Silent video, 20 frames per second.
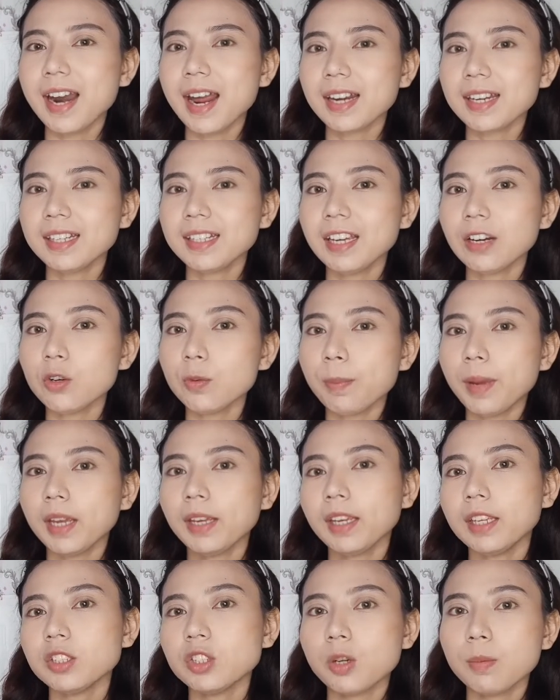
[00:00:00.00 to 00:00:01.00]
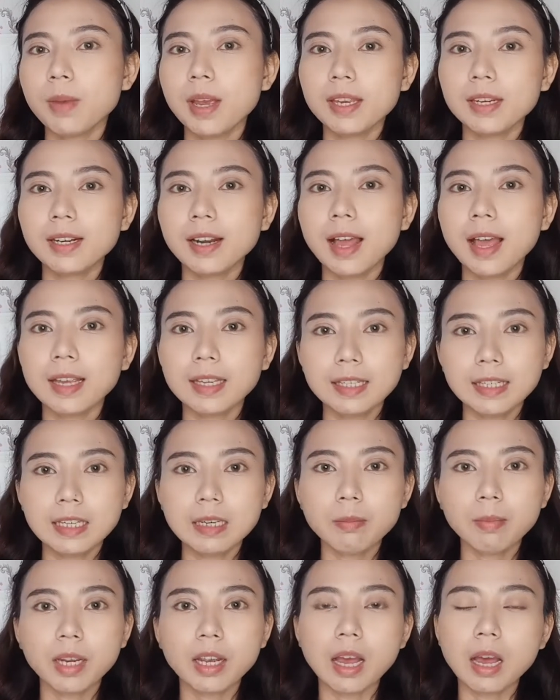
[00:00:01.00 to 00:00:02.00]
Hari ini aku pengen cobain
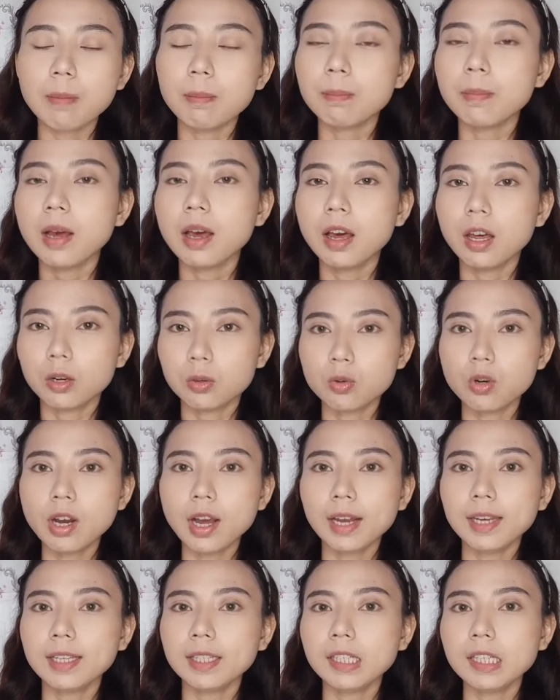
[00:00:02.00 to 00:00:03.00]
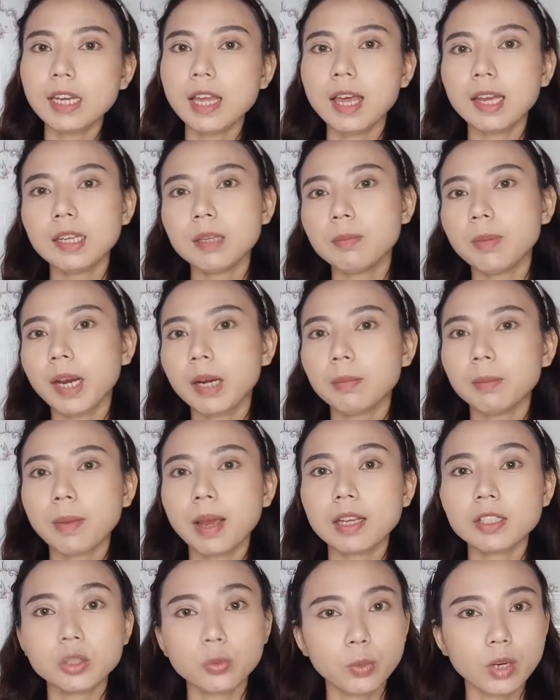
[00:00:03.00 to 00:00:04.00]
lagi makeup baru. Kali ini dari brand
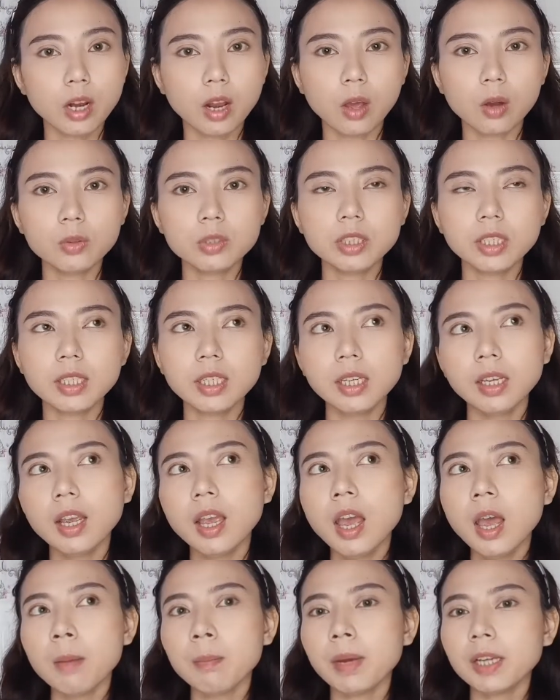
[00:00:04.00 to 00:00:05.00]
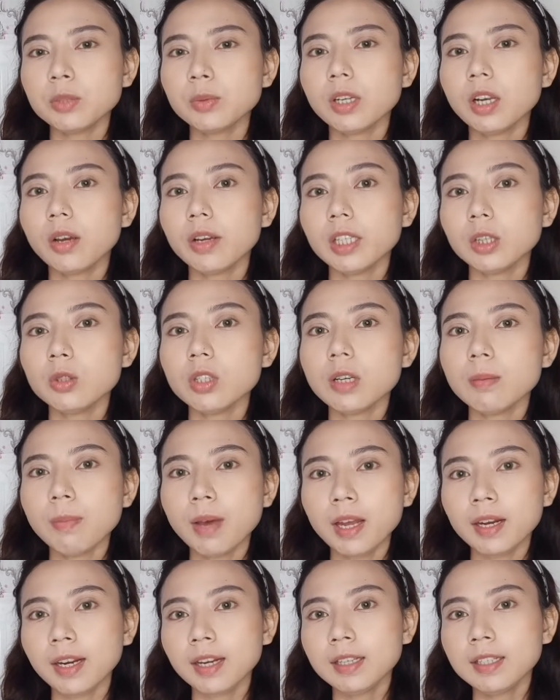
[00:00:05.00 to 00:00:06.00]
Mas Willow. Jadi Mas Willow itu
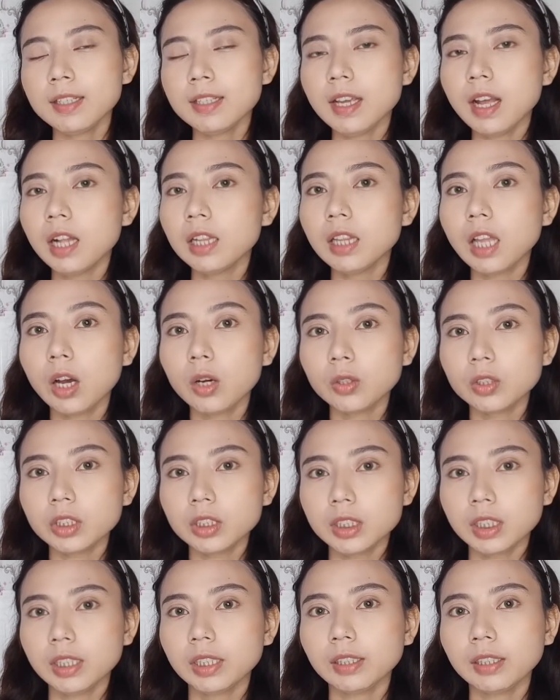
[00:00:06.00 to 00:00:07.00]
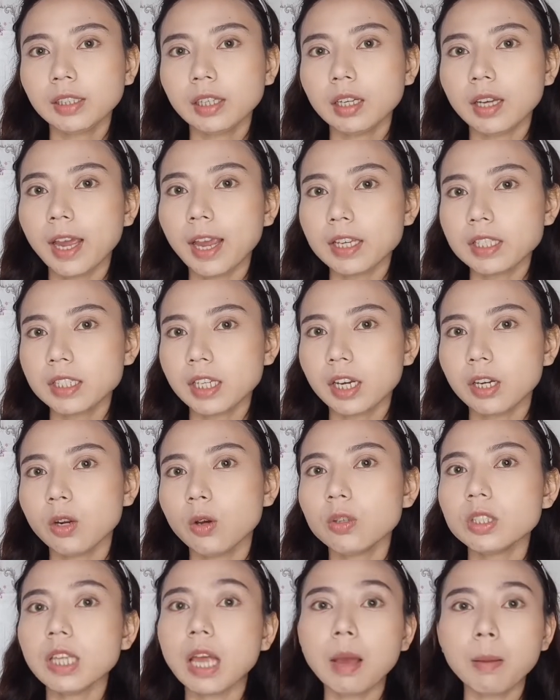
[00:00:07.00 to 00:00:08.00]
kemarin dia launching
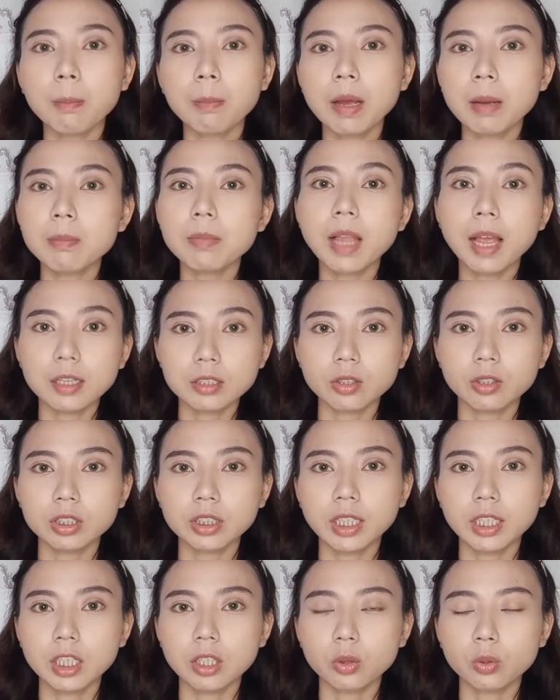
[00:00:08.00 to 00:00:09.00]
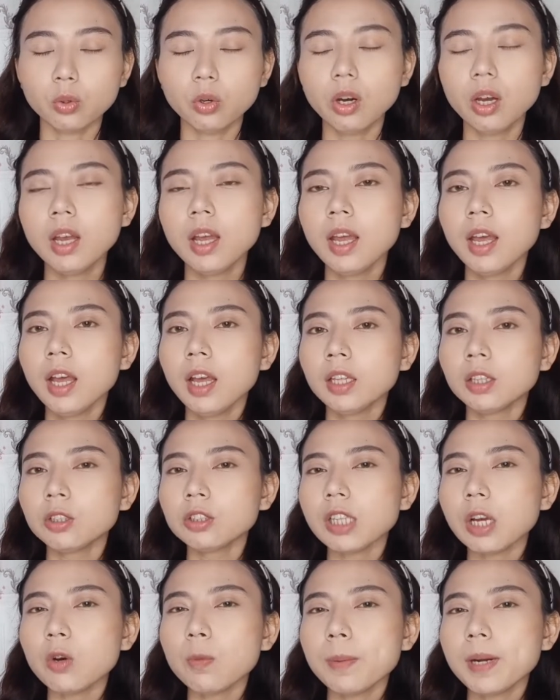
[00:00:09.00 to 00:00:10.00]
eyeshadow sama blush onnya gitu.
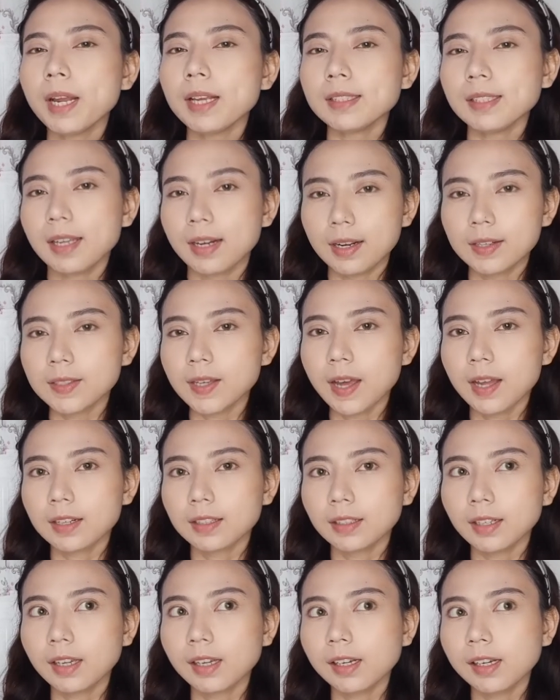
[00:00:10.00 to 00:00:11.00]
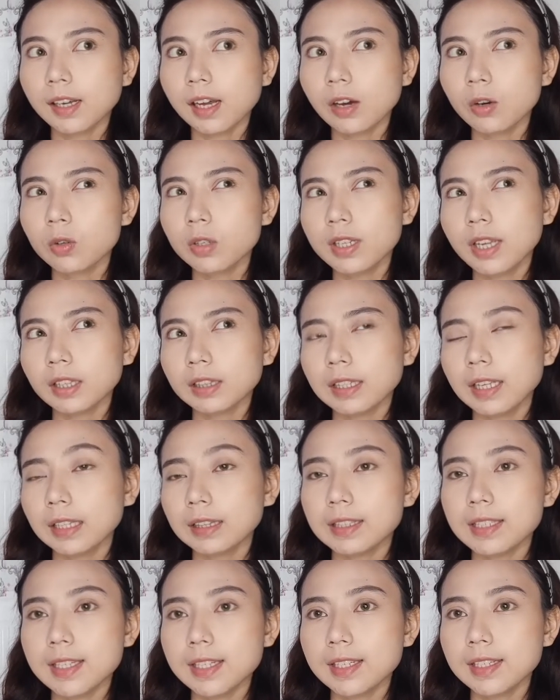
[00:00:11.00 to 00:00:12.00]
Terus aku penasaran karena aku
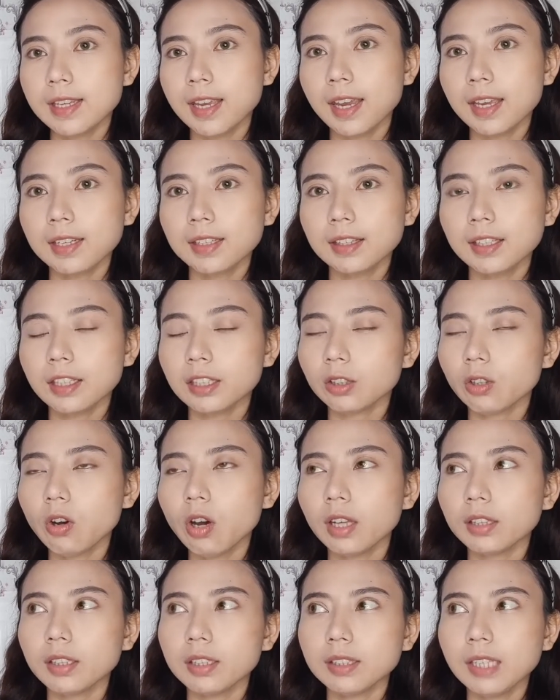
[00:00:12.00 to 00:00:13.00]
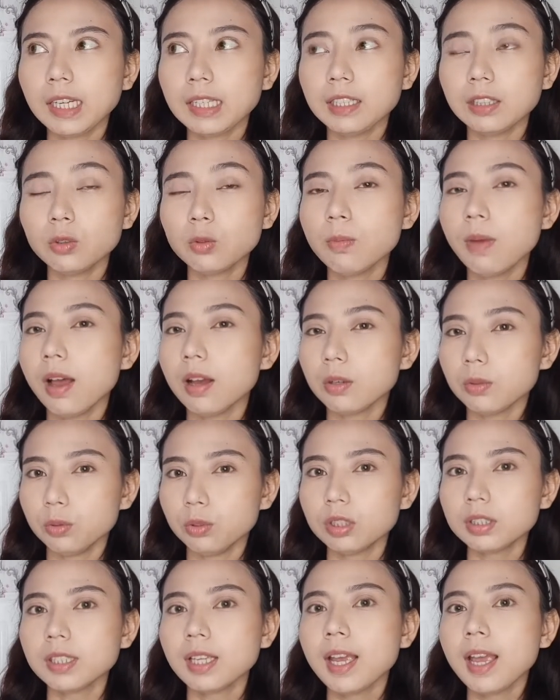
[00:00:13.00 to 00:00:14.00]
lihat-lihat di IG, di TikTok katanya ini tuh
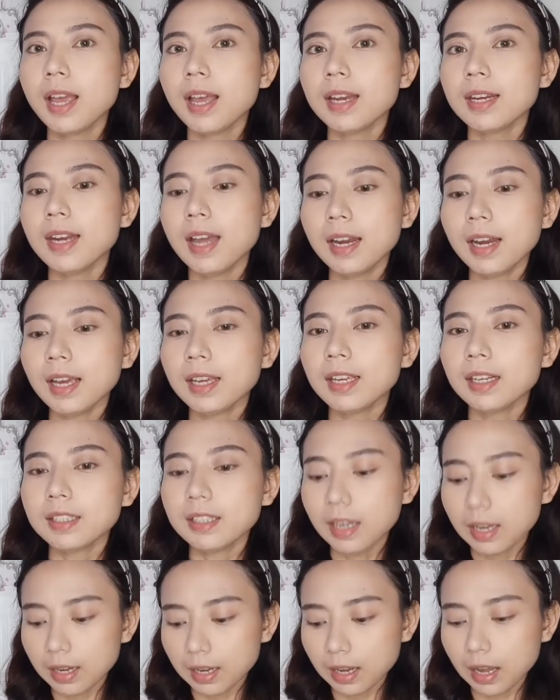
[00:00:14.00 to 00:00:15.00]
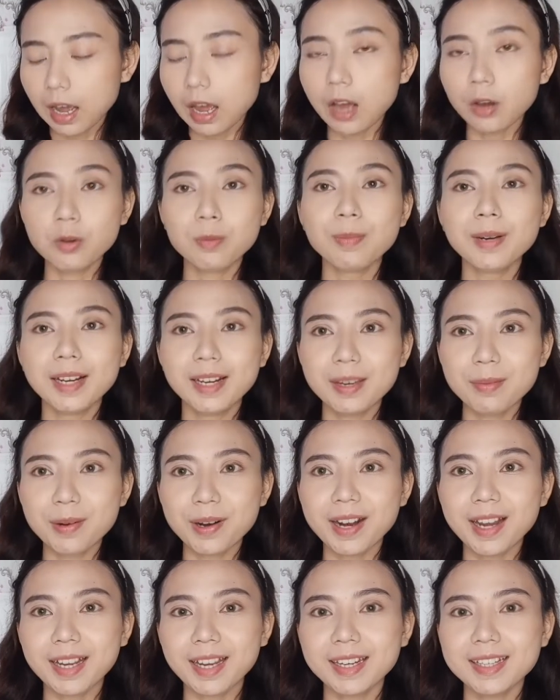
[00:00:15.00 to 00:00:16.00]
bagus. Dan akhirnya aku beli
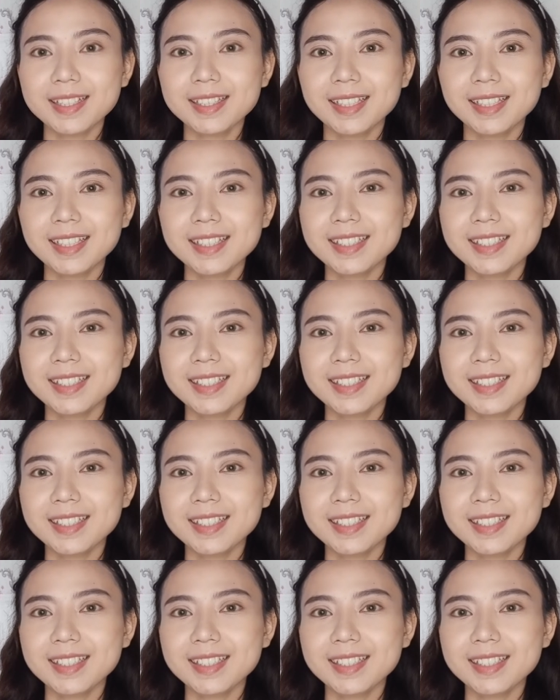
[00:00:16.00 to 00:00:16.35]
produknya di sini.